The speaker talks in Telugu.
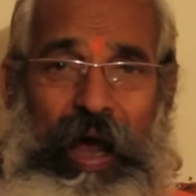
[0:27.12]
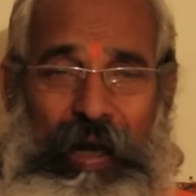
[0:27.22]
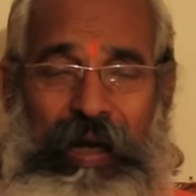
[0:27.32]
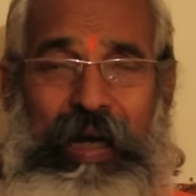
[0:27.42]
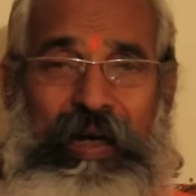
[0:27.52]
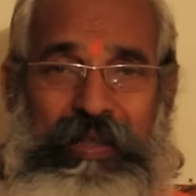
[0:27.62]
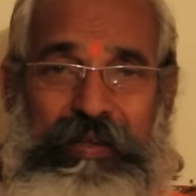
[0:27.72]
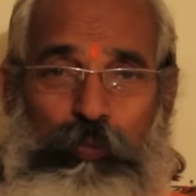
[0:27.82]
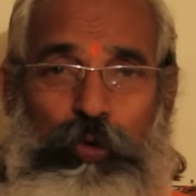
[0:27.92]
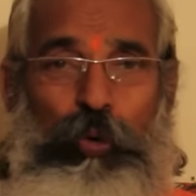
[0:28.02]
అలాగే
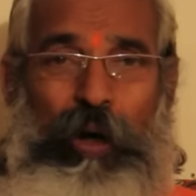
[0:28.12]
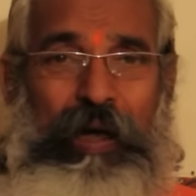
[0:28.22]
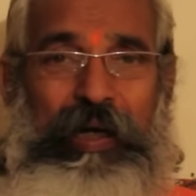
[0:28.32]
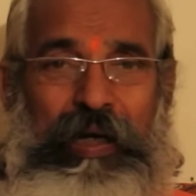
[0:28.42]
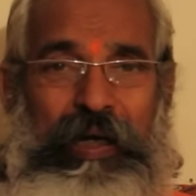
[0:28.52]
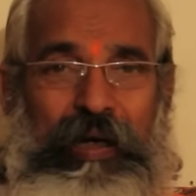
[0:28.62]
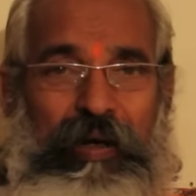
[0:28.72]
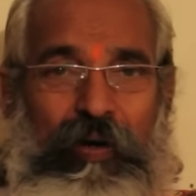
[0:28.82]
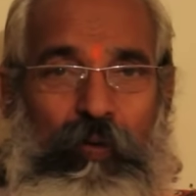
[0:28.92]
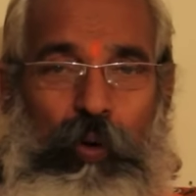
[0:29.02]
కాస్త ముందుగానే
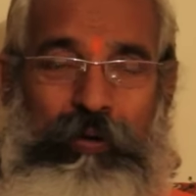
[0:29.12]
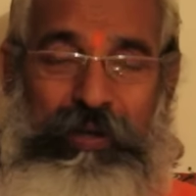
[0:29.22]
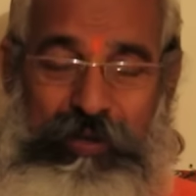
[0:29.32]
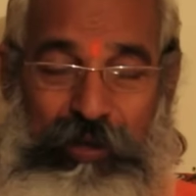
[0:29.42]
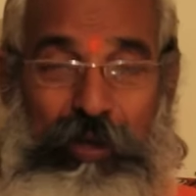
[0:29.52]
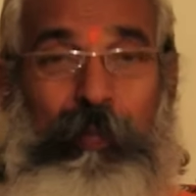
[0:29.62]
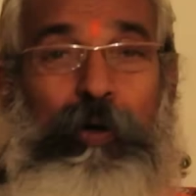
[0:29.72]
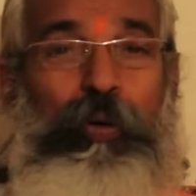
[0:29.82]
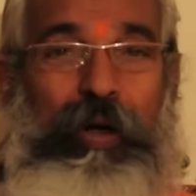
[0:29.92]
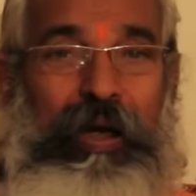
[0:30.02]
కొత్త
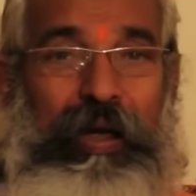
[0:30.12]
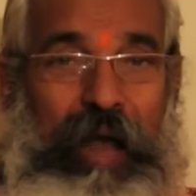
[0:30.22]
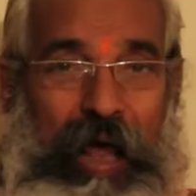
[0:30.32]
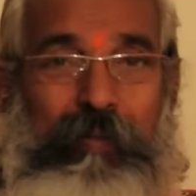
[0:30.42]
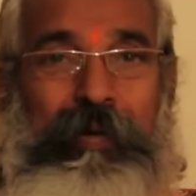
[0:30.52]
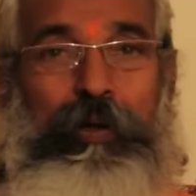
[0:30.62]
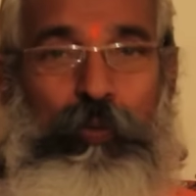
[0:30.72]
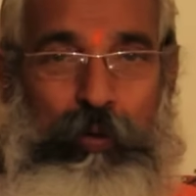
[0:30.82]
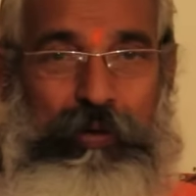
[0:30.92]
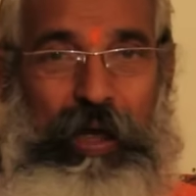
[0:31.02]
చింతపండుని నానబెట్టి
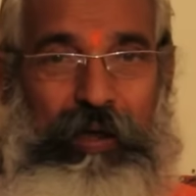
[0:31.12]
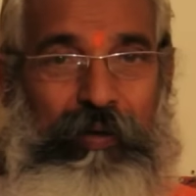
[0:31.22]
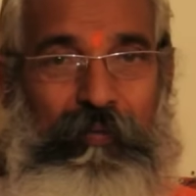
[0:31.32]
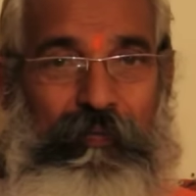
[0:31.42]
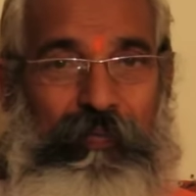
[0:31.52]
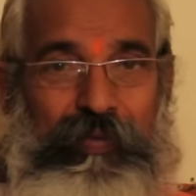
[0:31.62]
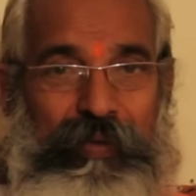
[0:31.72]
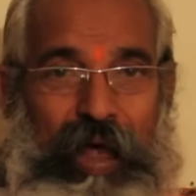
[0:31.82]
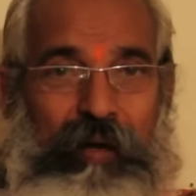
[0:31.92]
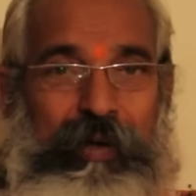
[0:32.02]
ఉంచాలి
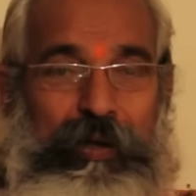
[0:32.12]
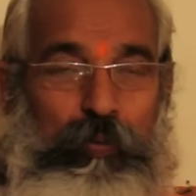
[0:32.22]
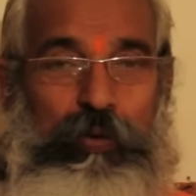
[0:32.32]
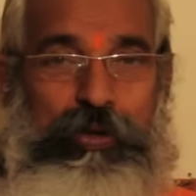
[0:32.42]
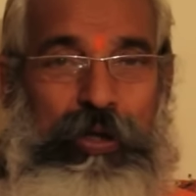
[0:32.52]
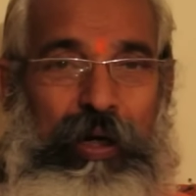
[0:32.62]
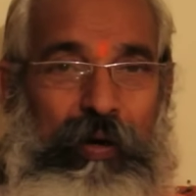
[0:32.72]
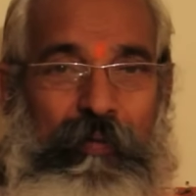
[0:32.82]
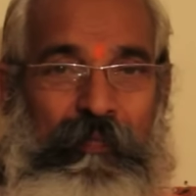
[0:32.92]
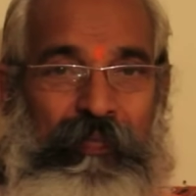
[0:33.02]
నానబెట్టి ఉంచి
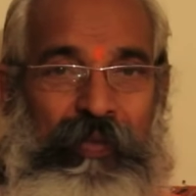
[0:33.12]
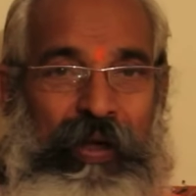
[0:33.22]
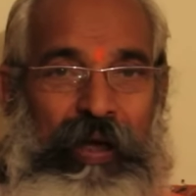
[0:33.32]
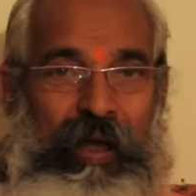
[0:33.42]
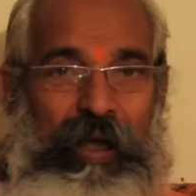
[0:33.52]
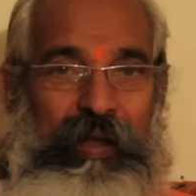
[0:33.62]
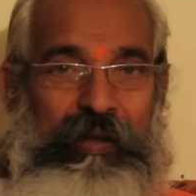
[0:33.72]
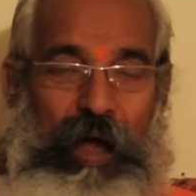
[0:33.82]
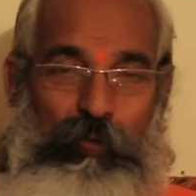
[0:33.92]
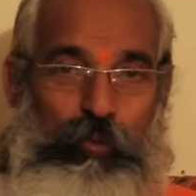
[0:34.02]

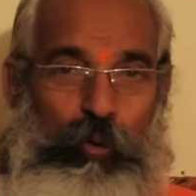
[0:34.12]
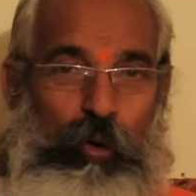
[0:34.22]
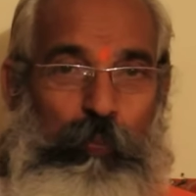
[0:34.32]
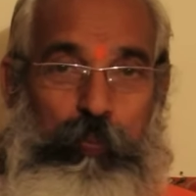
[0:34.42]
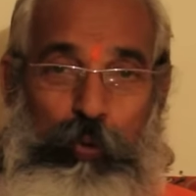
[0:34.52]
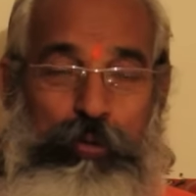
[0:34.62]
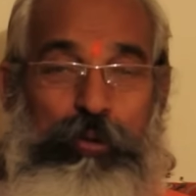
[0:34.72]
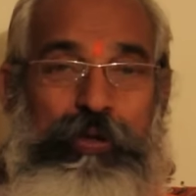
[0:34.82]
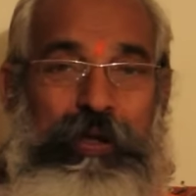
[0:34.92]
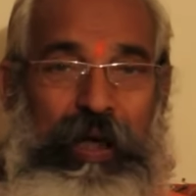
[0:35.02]
దాంతో
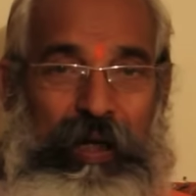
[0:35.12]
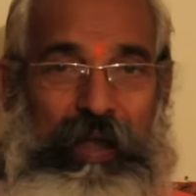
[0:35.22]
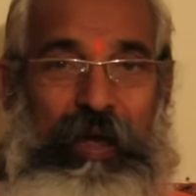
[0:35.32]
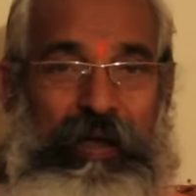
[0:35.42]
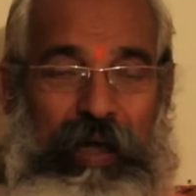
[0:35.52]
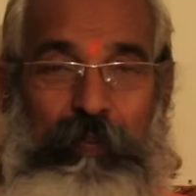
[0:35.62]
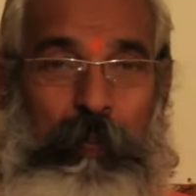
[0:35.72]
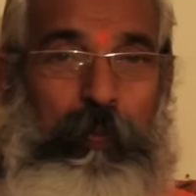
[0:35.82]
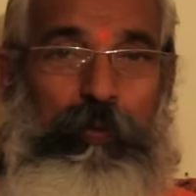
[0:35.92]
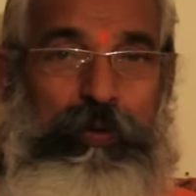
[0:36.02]
పులుసు చేయాలి దాన్ని కలిపి
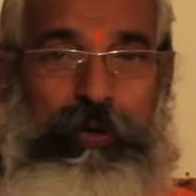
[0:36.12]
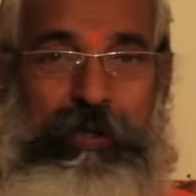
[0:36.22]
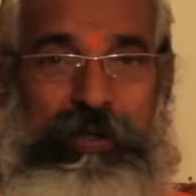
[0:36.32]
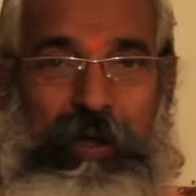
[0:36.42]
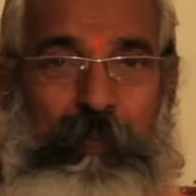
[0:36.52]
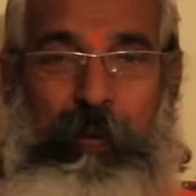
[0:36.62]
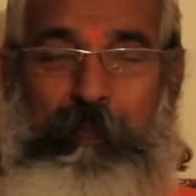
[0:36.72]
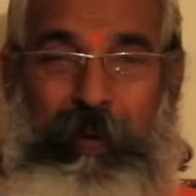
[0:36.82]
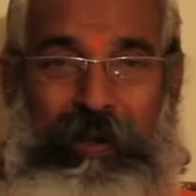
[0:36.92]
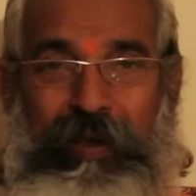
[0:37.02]
పులుసు చేసి
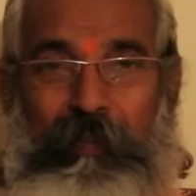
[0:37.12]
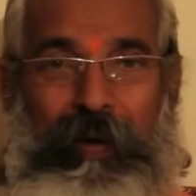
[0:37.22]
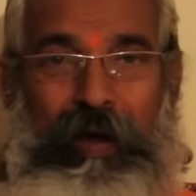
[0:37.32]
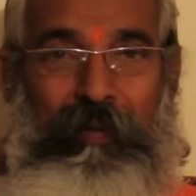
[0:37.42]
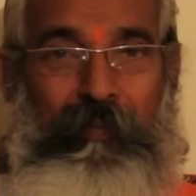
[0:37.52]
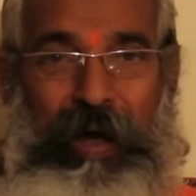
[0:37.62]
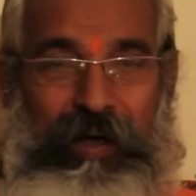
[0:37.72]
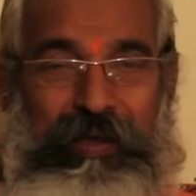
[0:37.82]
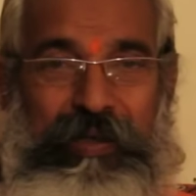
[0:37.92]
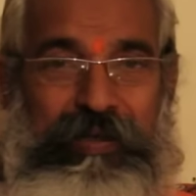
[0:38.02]
పిప్పంతా పా
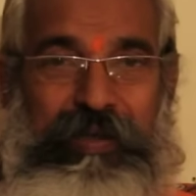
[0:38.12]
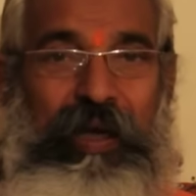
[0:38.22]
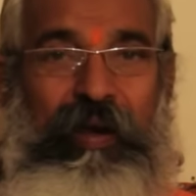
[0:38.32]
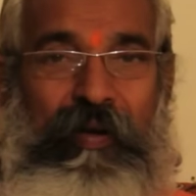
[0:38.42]
పారేసేసి